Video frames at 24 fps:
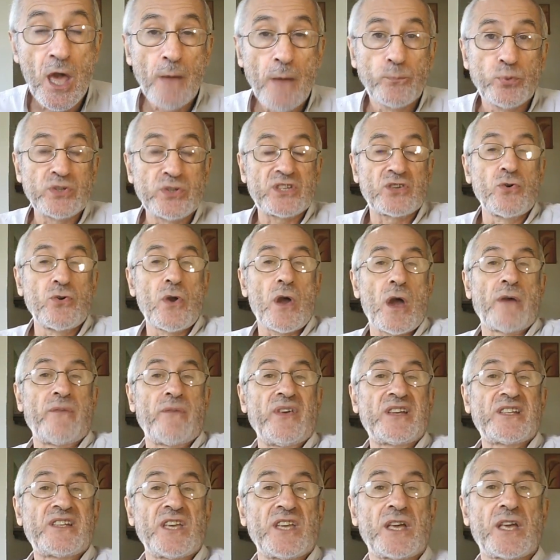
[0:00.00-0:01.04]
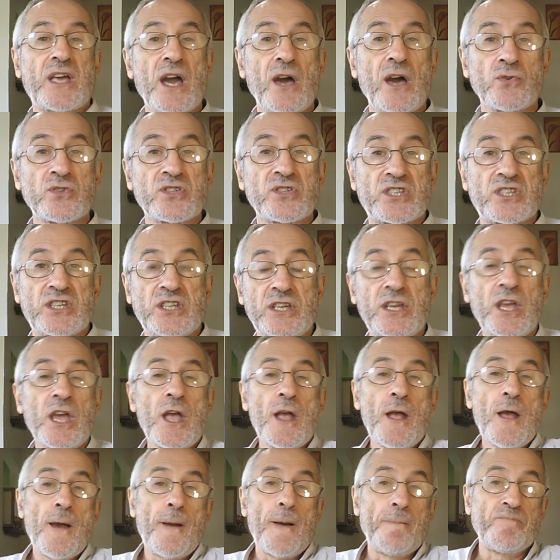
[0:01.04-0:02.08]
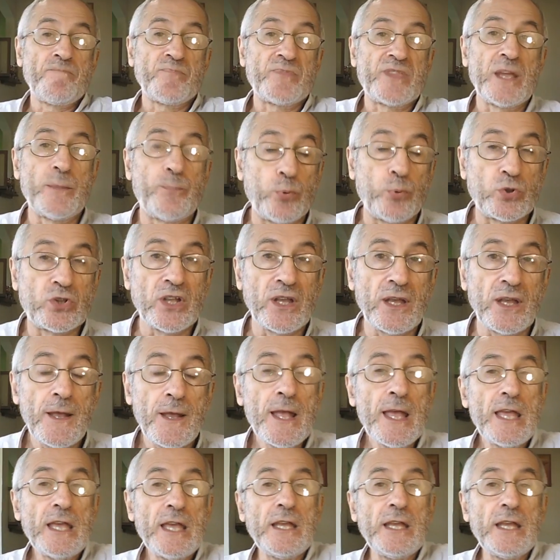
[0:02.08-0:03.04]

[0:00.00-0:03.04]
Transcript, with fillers: puisque avec ses 46 députés,